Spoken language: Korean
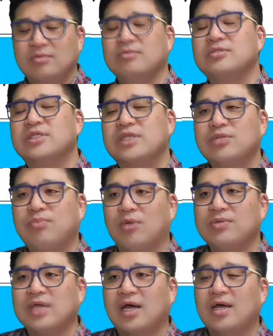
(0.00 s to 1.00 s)
실시하는
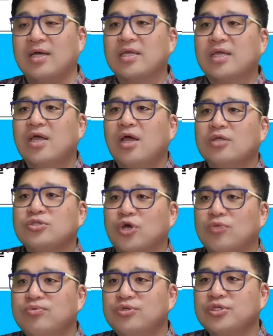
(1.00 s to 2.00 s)
법이다.
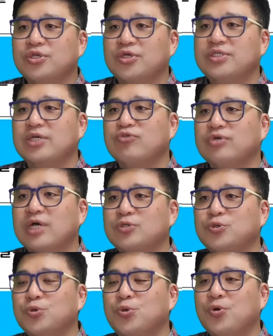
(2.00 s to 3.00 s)
정부는 전시의 국가
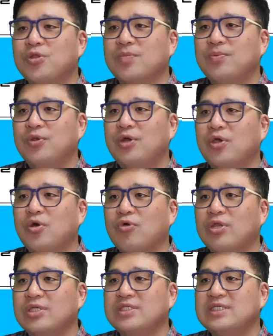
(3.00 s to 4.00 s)
총동원선 필요한
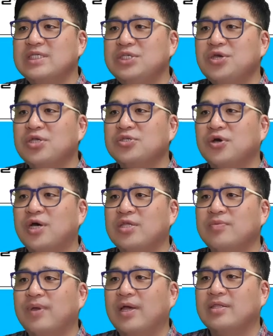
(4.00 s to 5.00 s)
경우에는 칙령에
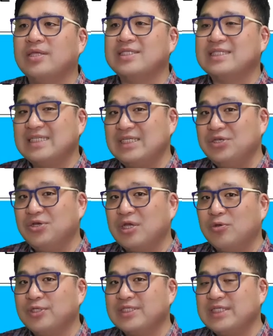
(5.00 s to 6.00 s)
정하는 바에 따라 칙령
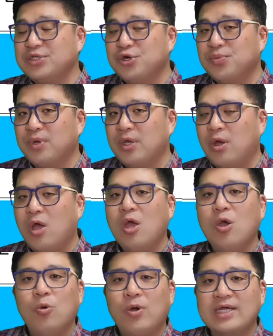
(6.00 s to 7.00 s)
나오죠. 칙령은 뭐예요?
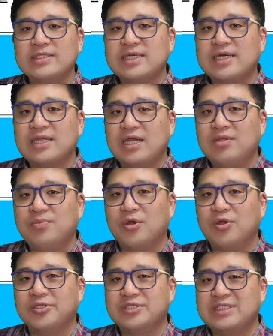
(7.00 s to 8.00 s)
황제가 내리는
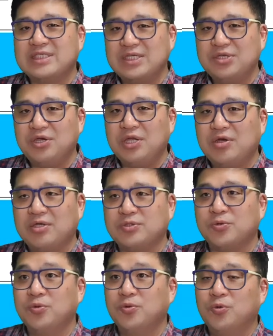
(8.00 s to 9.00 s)
명령, 칙령이라고
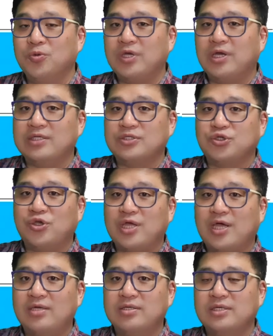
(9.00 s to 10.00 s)
하죠. 이때가 이제
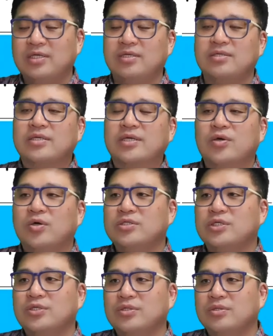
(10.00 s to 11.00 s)
천황이
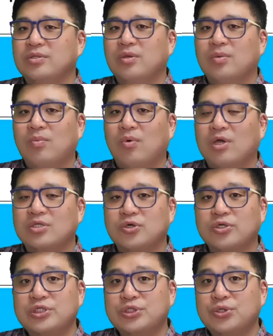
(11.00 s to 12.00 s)
어쨌든 뭔가
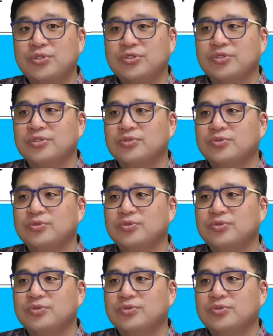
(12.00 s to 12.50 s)
정치적으로 정,